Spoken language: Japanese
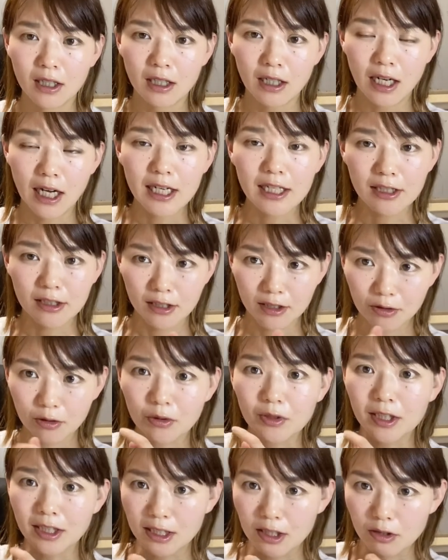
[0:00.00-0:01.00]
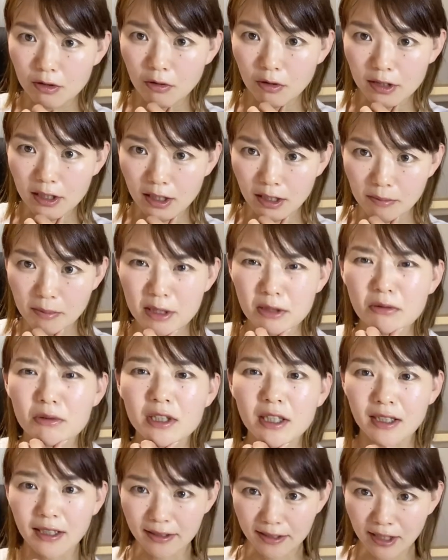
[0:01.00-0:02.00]
あれの時にすごいなんかめんどく
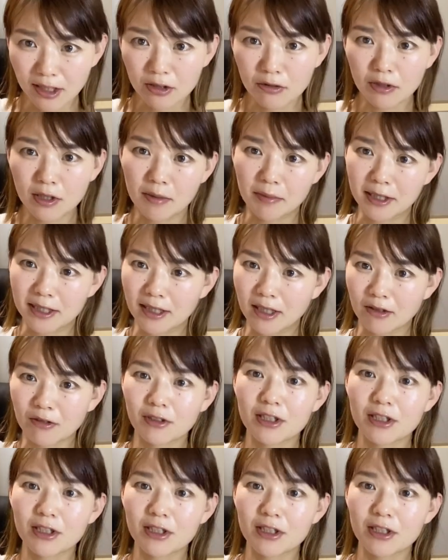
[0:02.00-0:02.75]
さかったって言ってました。